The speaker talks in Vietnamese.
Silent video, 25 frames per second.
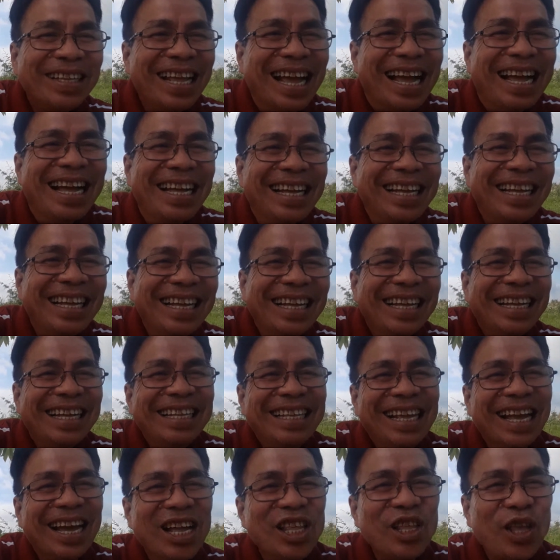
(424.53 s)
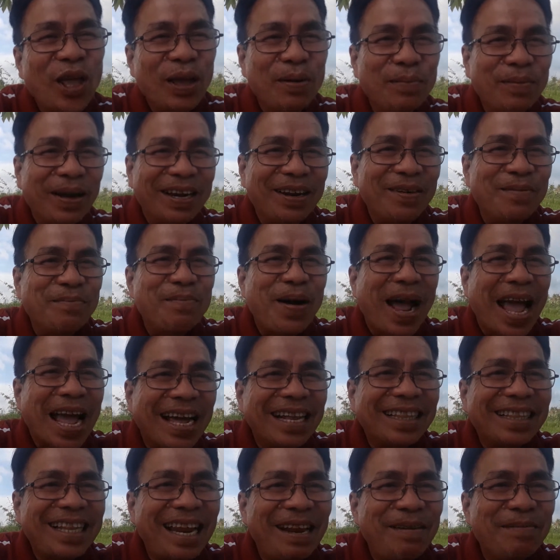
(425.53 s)
những, những cái chuyện mà nó mang
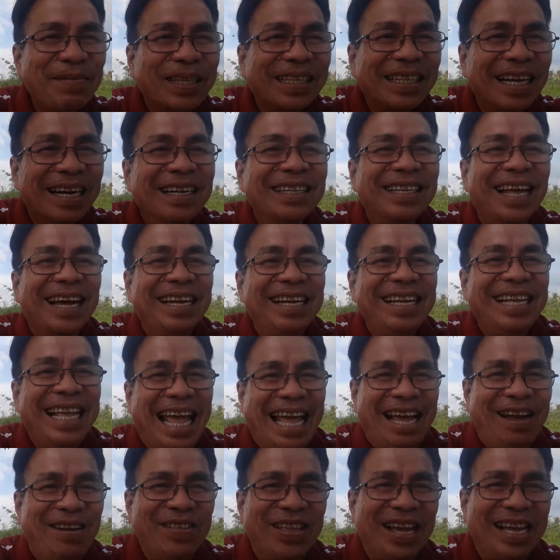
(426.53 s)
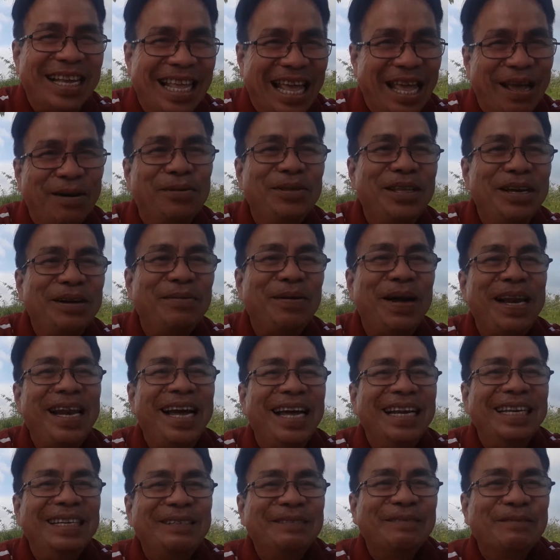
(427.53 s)
cái tính mà tương tự như vậy coi chừng nhiều chứ không phải
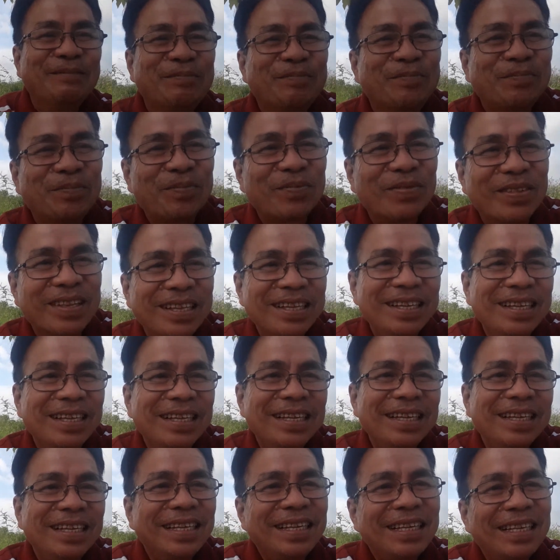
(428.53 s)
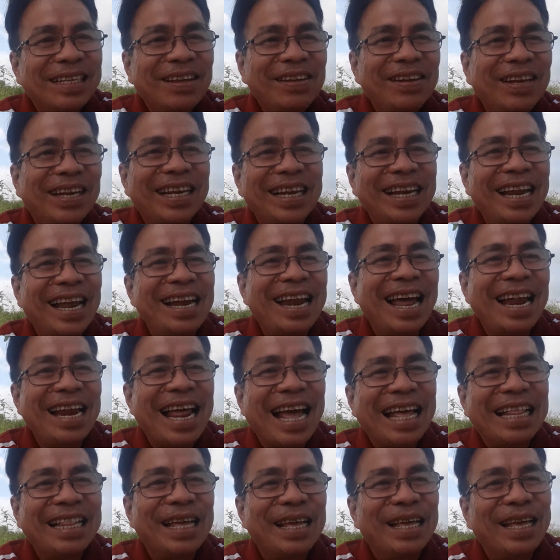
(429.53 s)
là ít thì đến
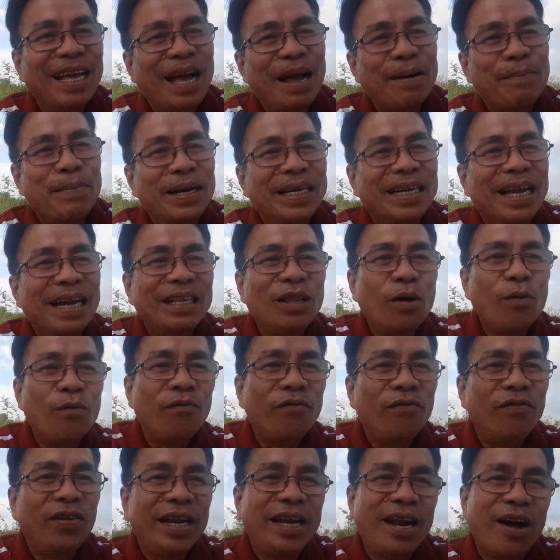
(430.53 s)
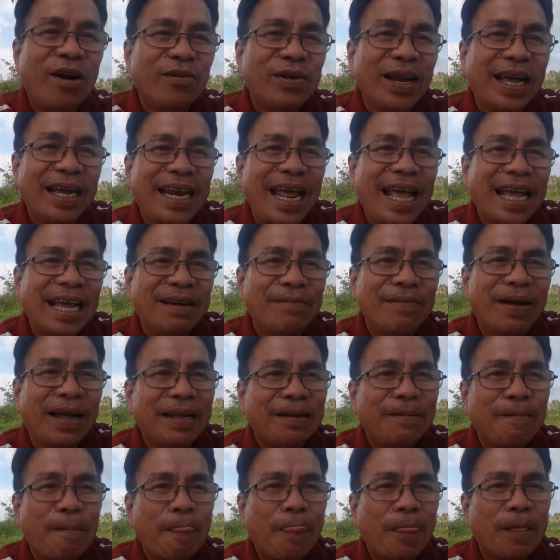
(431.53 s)
đây thì à, mình kết thúc video này ở đây các bạn
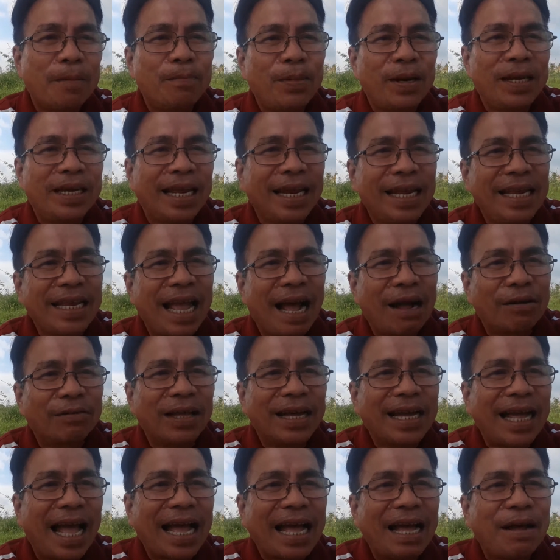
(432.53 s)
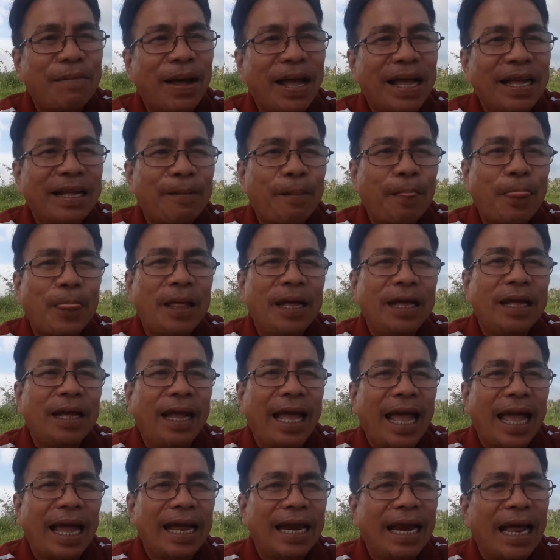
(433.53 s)
mình kính chào tất cả các bạn
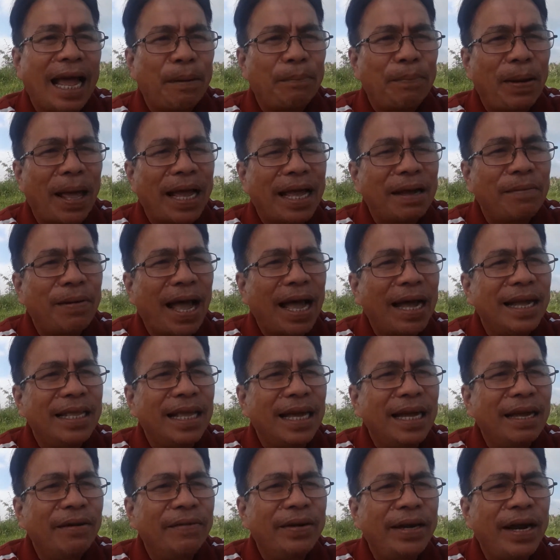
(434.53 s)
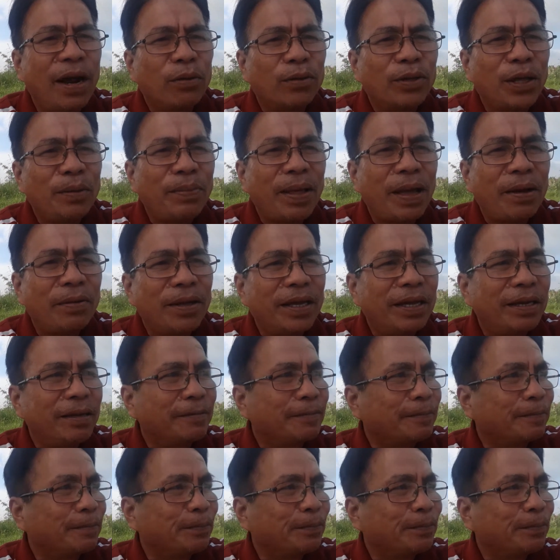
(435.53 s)
hẹn là gặp lại các bạn ở những cái video tiếp theo nha